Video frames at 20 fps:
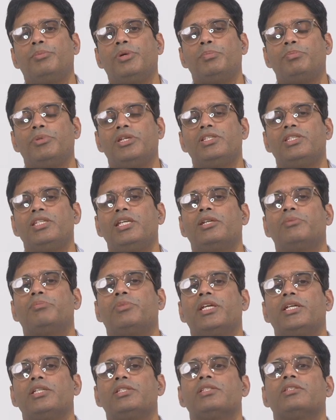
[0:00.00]
हमें पीसीएल
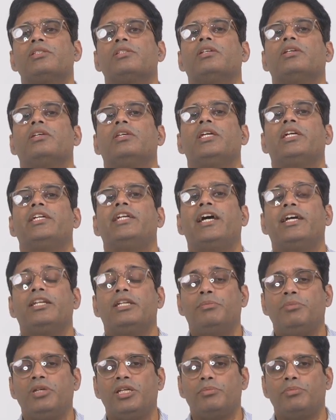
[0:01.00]
ब्रेस या
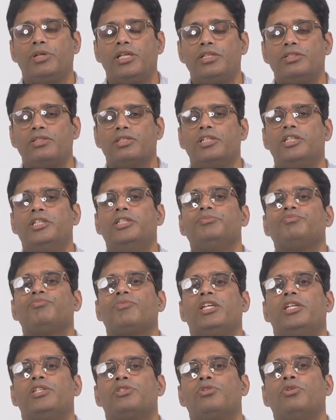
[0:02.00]
डायनामिक ब्रेस
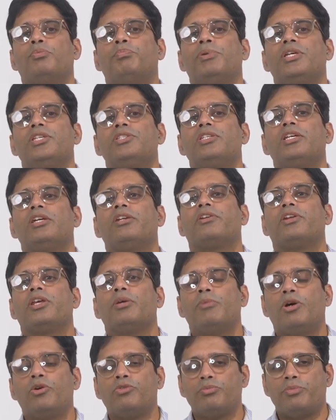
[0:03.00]
इसको पीसीएल
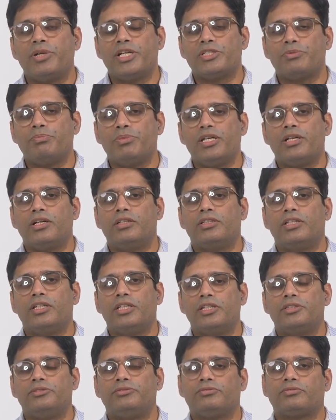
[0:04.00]
रीबाउंड ब्रेस भी कहते
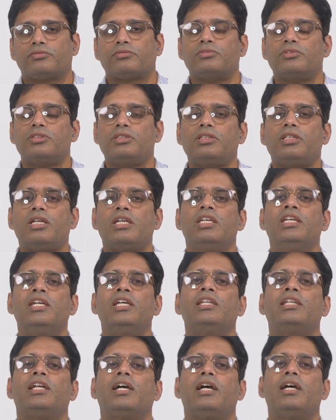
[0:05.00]
हैं
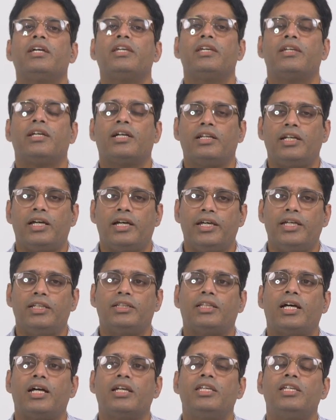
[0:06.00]
ये लगा के रखना है
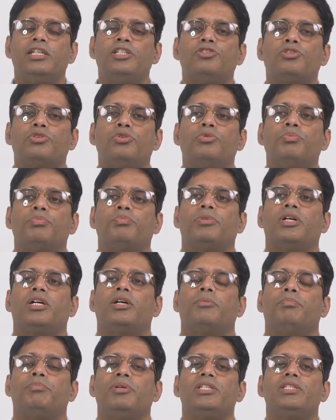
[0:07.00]
ताकि जो
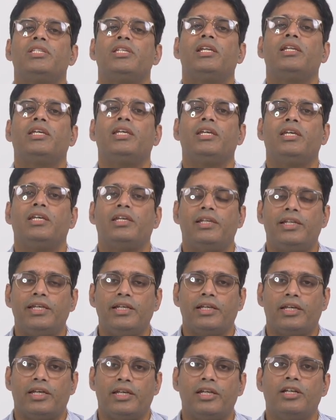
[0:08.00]
पीसीएल की
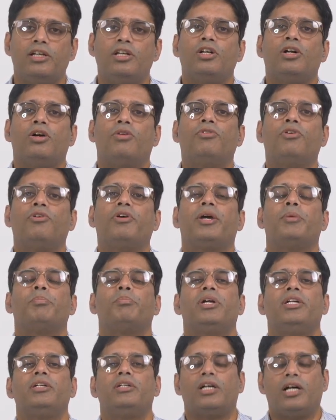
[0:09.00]
हीलिंग है वो
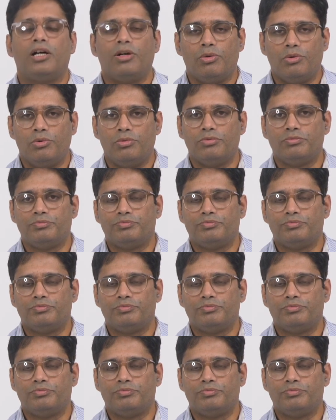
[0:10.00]
हेम्पर ना हो